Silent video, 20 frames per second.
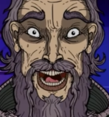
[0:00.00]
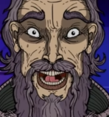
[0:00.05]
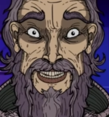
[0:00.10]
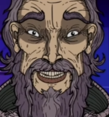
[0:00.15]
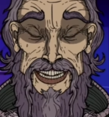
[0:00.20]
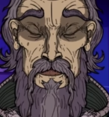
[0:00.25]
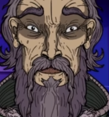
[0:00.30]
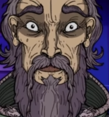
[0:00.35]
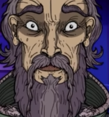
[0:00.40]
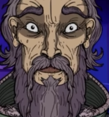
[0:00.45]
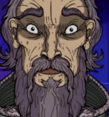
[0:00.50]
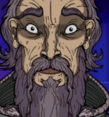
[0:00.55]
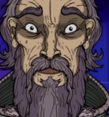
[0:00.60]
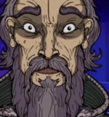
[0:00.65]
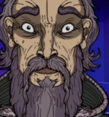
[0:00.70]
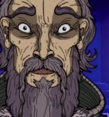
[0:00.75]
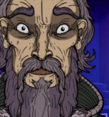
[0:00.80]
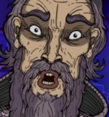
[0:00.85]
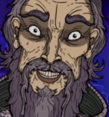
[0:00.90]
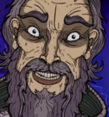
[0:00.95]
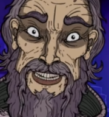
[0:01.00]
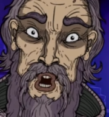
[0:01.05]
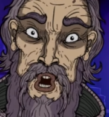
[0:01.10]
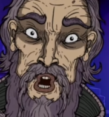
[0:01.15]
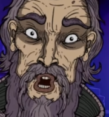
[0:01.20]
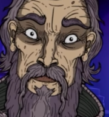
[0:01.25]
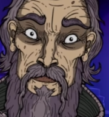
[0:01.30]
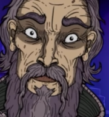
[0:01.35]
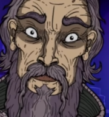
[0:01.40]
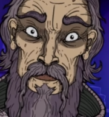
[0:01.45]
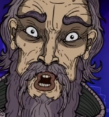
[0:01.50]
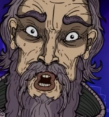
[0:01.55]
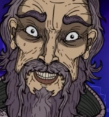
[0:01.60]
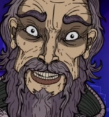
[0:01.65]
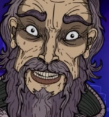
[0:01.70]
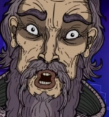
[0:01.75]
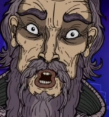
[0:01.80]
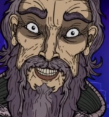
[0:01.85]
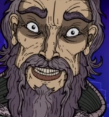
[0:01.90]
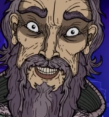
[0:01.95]
বলছে রাতটা
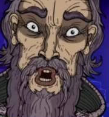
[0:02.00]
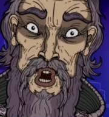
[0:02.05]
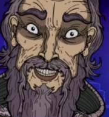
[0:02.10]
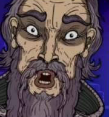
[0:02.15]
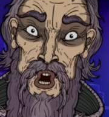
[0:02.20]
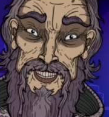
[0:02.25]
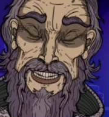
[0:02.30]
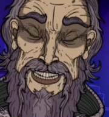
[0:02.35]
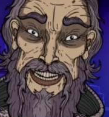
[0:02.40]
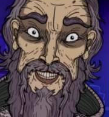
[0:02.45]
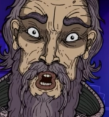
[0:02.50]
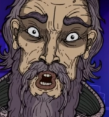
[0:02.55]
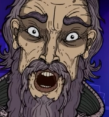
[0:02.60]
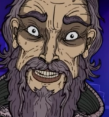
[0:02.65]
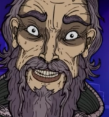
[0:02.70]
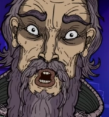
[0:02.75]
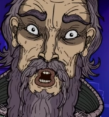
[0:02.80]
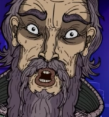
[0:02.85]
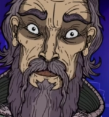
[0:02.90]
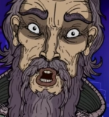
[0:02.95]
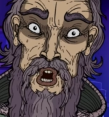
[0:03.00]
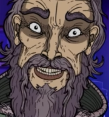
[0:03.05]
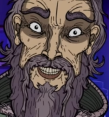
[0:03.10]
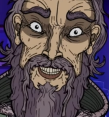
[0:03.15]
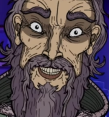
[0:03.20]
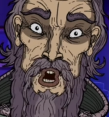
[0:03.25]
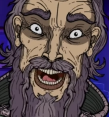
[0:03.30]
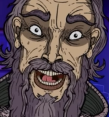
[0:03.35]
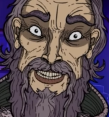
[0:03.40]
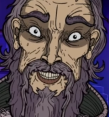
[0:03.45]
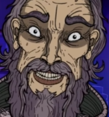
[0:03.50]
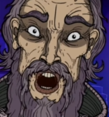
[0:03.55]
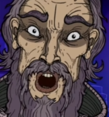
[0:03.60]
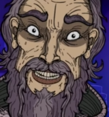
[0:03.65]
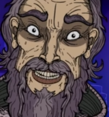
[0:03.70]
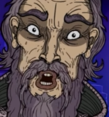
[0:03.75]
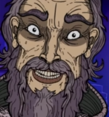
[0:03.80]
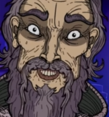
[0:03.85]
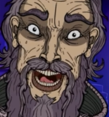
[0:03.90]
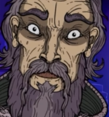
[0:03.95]
স্টেশনে কাটিয়ে দেওয়াই আমার জন্য উত্তম
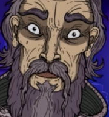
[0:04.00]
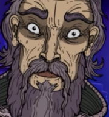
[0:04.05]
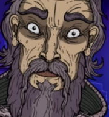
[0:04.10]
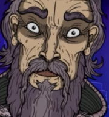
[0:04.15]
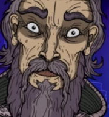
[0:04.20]
হবে